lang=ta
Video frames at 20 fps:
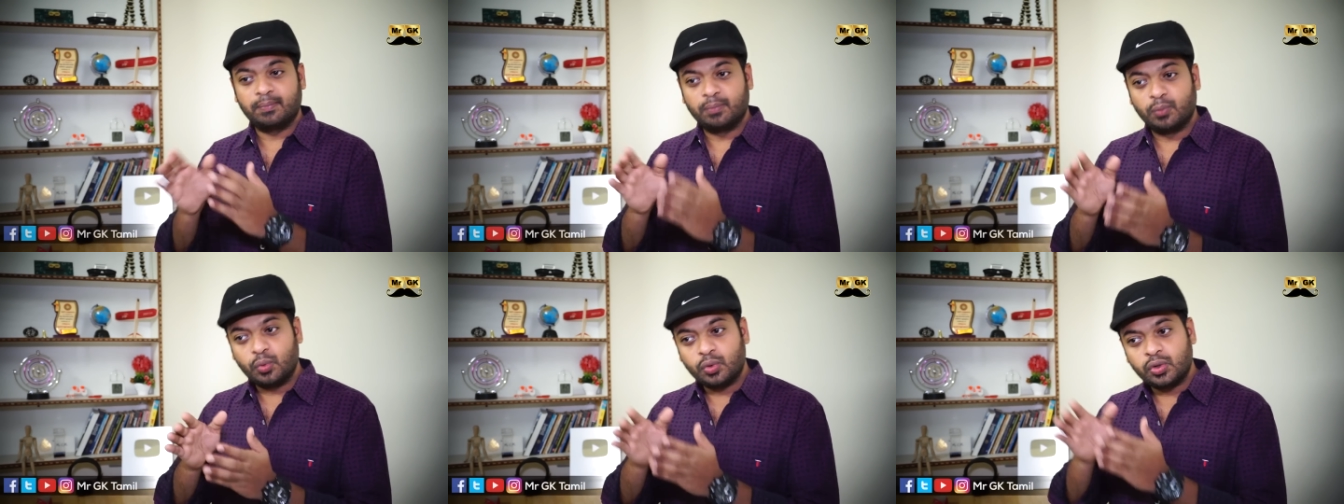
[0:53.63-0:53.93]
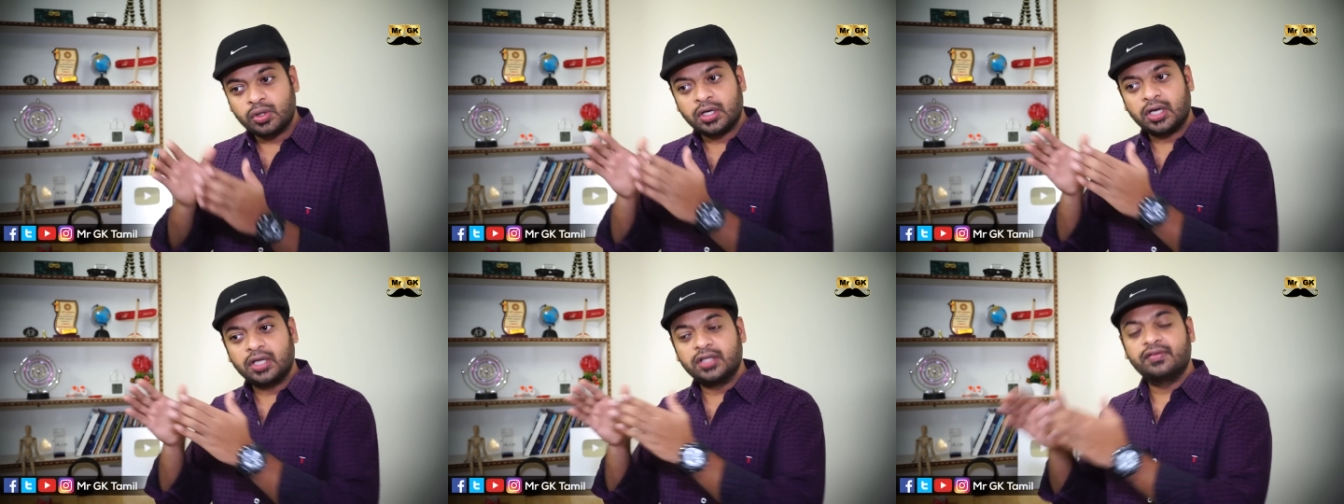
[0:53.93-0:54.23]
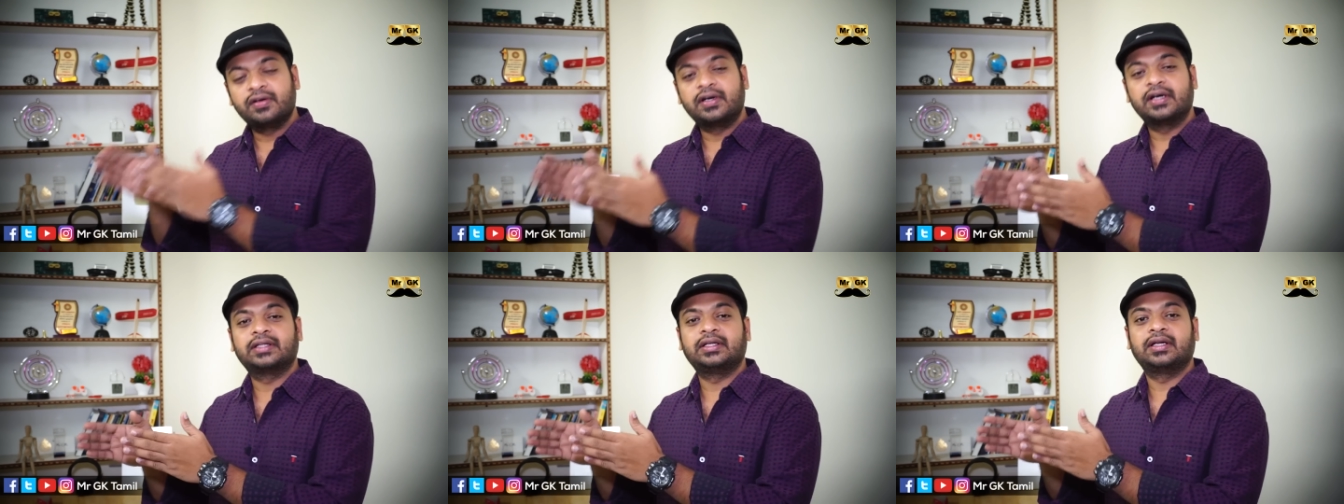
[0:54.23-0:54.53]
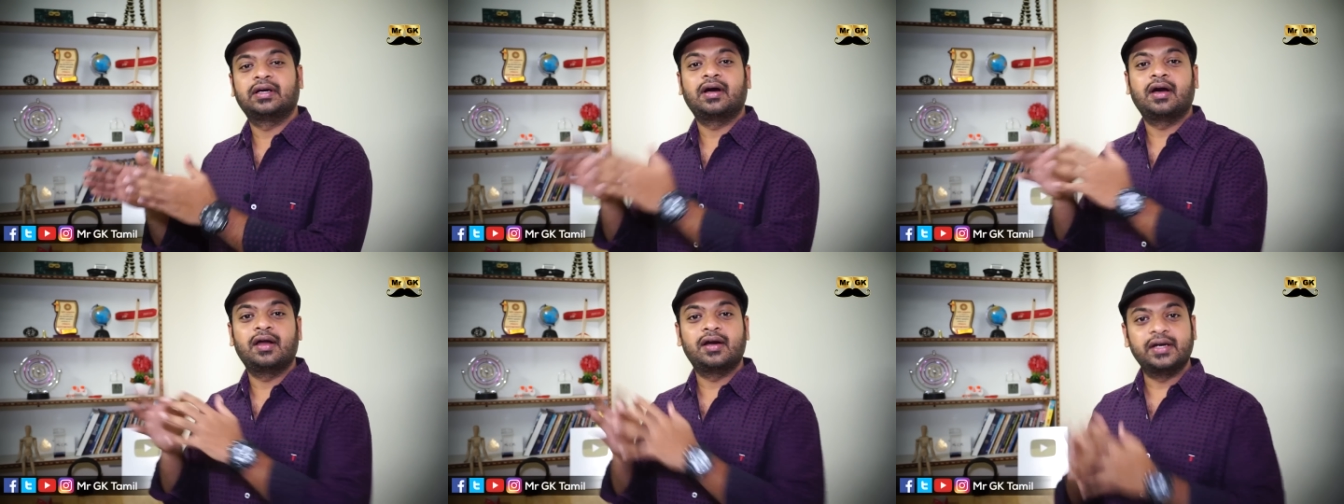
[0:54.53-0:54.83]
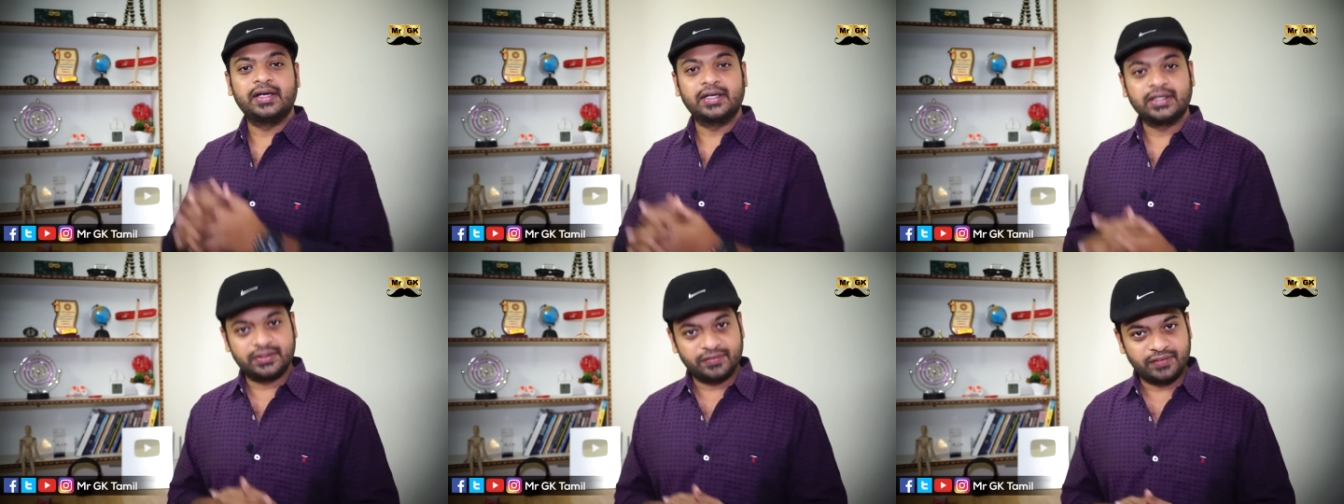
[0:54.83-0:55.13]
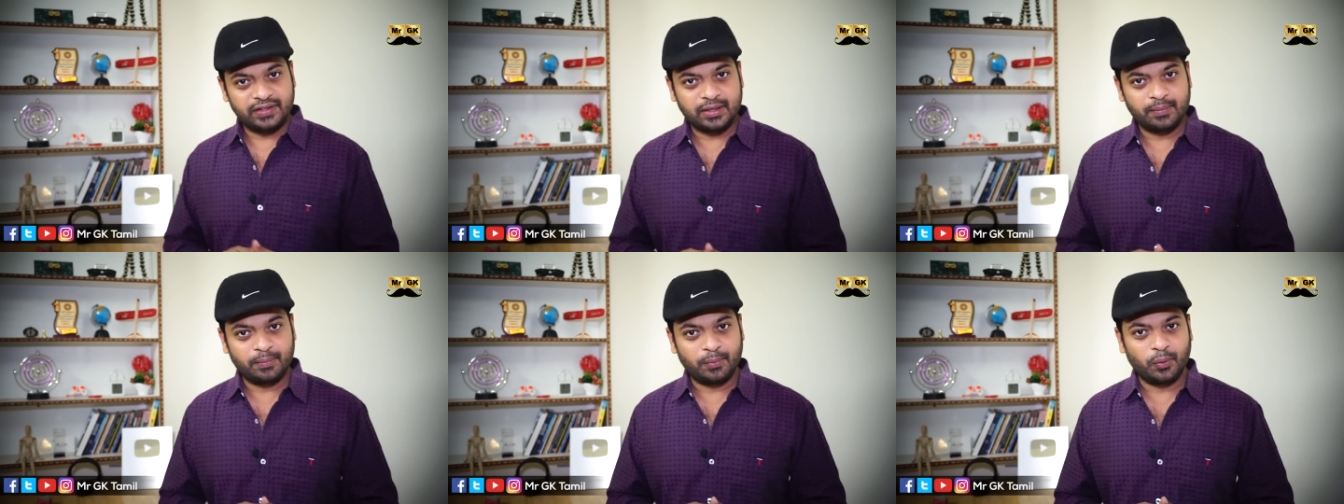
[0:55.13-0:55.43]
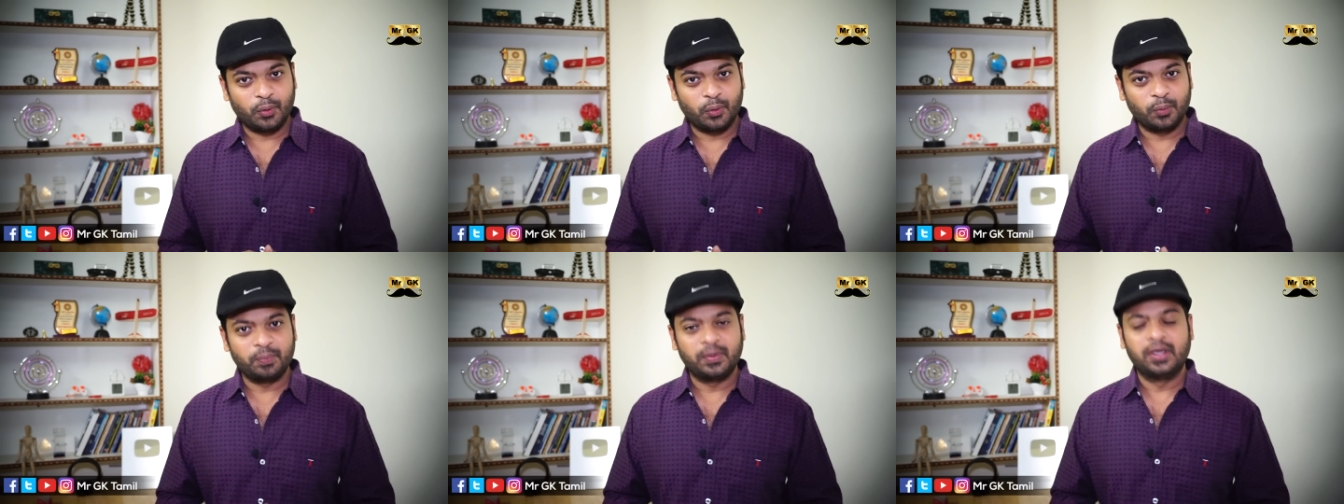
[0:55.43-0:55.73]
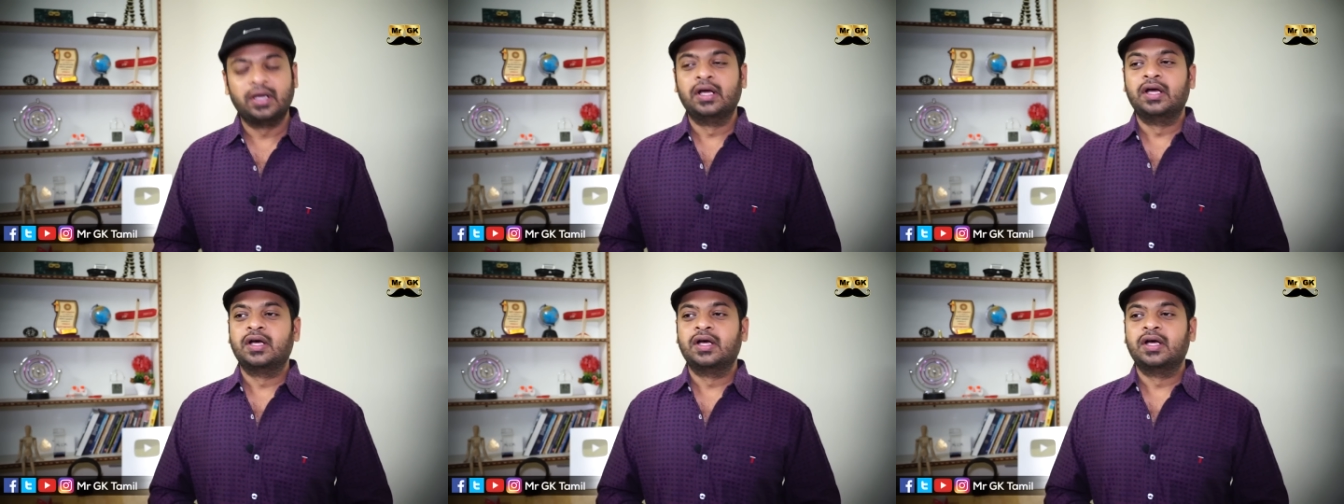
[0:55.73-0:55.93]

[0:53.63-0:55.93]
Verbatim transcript: மூன்றாவது வருடத்தில் காலடி எடுத்து வைக்க போகிறோம்